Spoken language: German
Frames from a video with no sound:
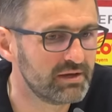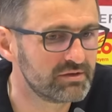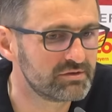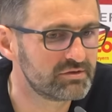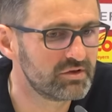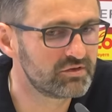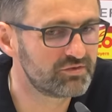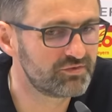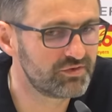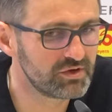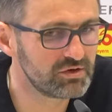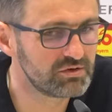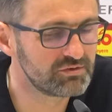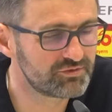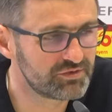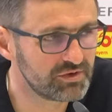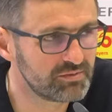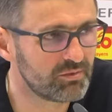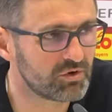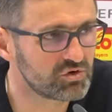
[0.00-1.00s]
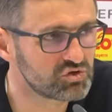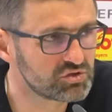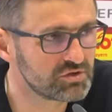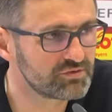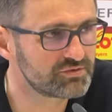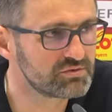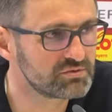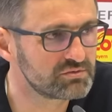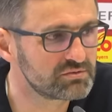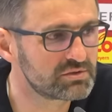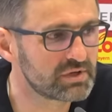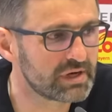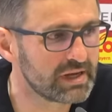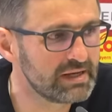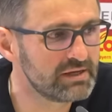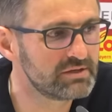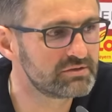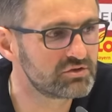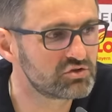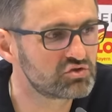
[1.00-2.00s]
es ist für, für Mannschaft und
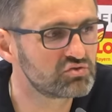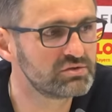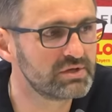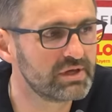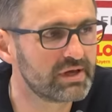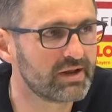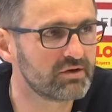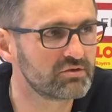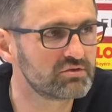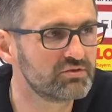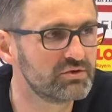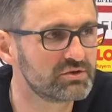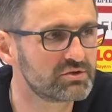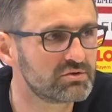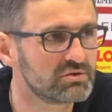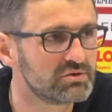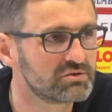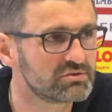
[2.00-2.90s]
Trainer es ist schon eine Herausforderung.